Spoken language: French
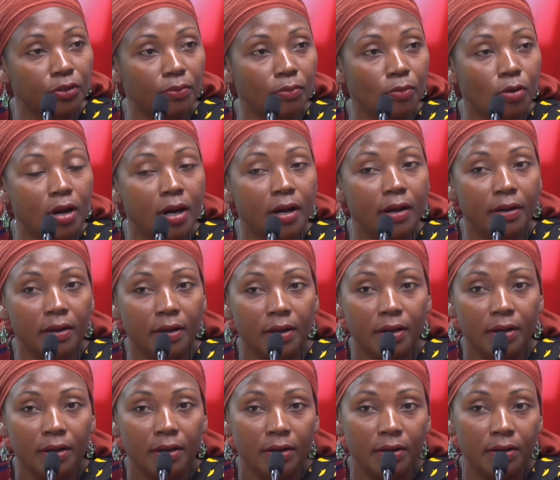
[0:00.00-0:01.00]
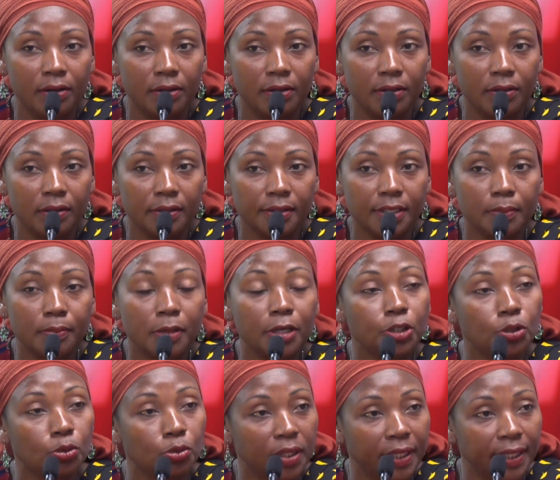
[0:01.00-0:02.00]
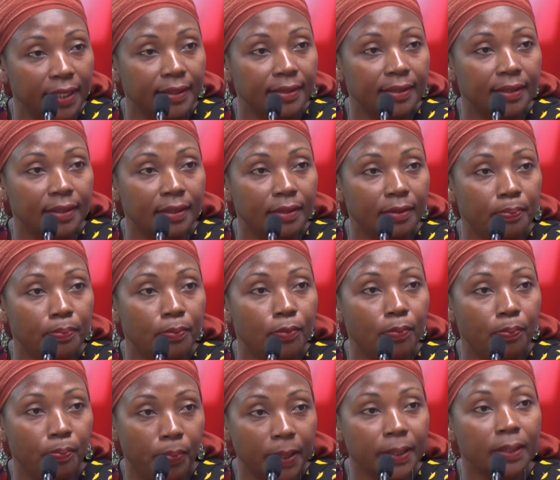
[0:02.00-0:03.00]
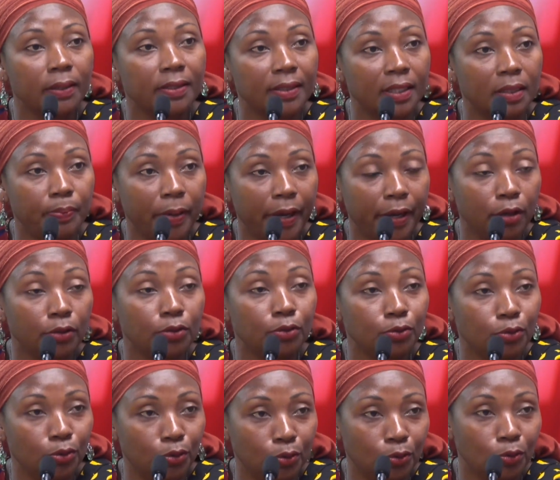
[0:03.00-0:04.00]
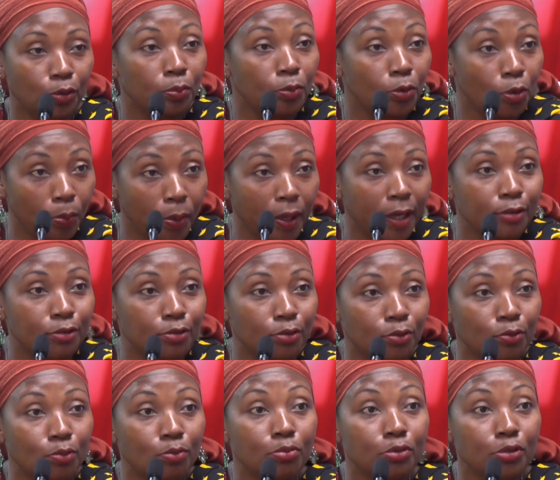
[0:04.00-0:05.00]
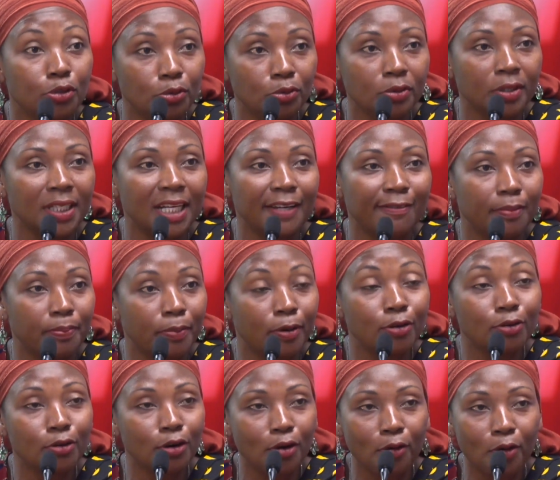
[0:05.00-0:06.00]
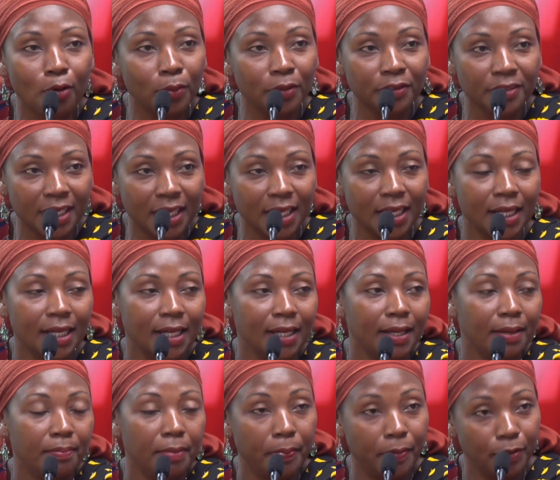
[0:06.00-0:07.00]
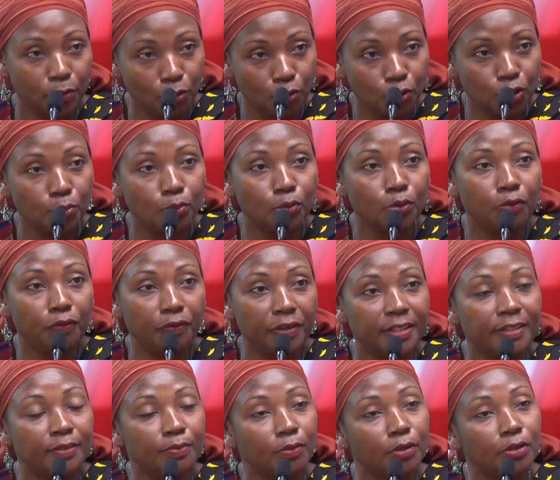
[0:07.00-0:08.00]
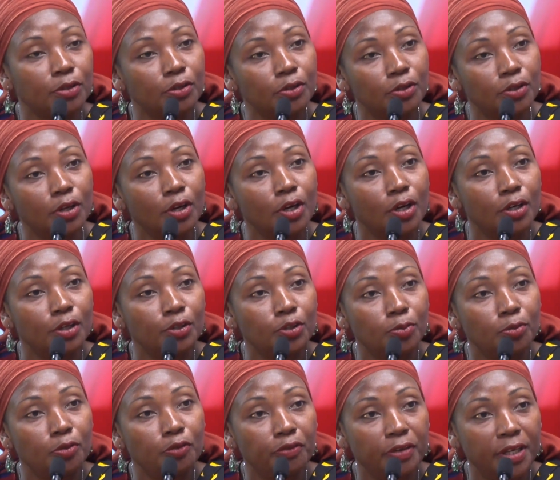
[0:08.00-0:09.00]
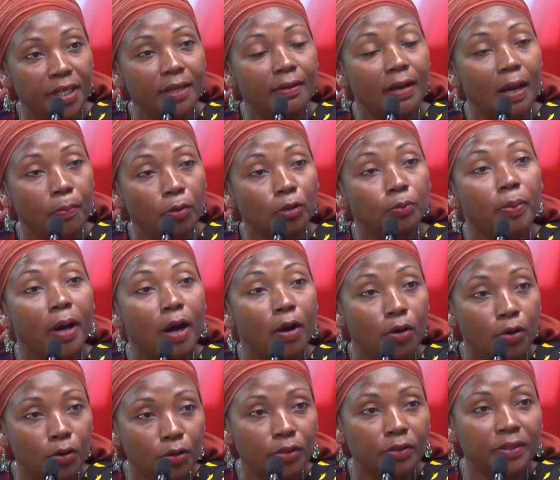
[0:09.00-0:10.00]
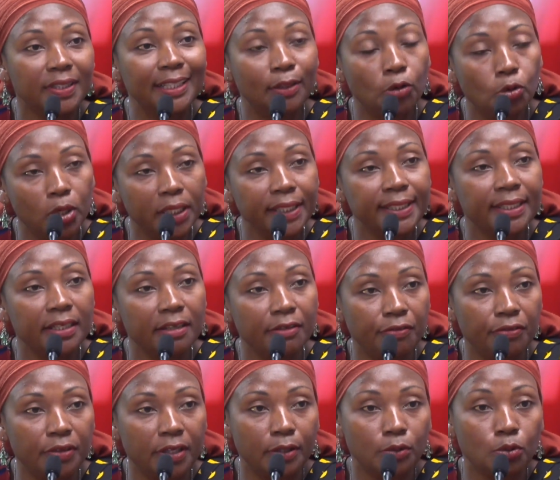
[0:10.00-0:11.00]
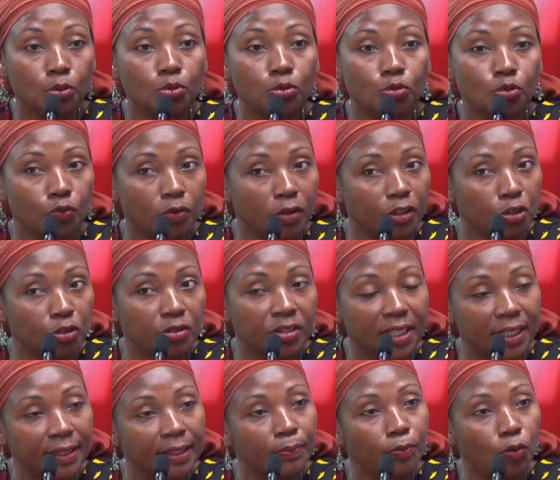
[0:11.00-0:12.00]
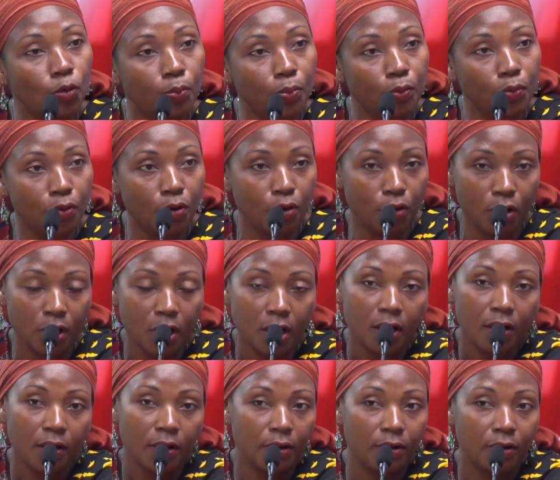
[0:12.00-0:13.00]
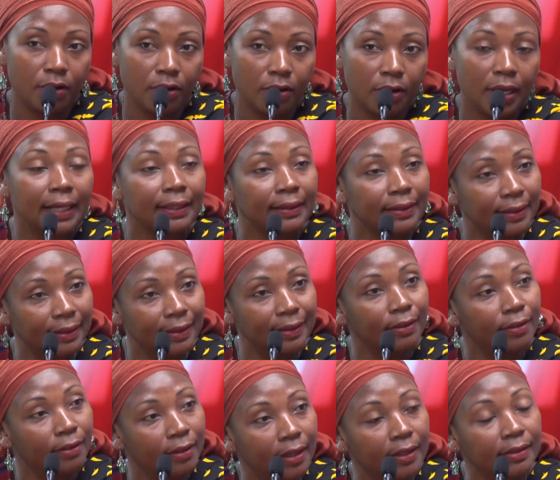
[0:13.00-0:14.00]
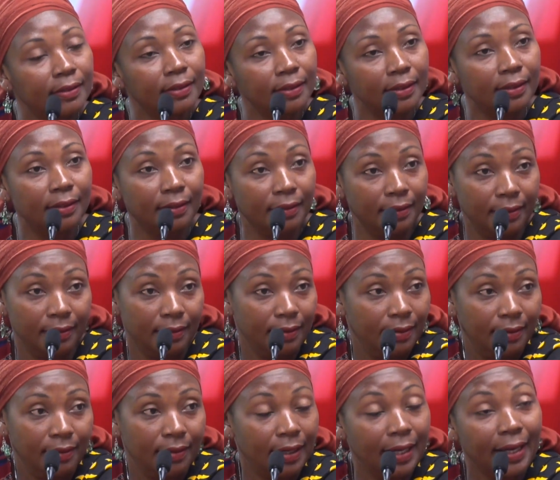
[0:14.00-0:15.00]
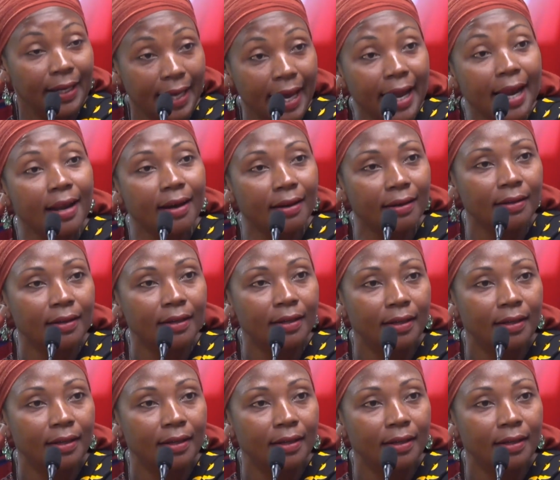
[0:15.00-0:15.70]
Moi, euh, ce qui m'a choqué, c'est pendant cette période d'opération de, Bouchou, qui n'avait mm. pas encore commencé, mm. mais parce que je me, effectivement, je, me fais la porte-parole des collectifs, et donc souvent je tiens des propos euh, assez, assez réels, mm.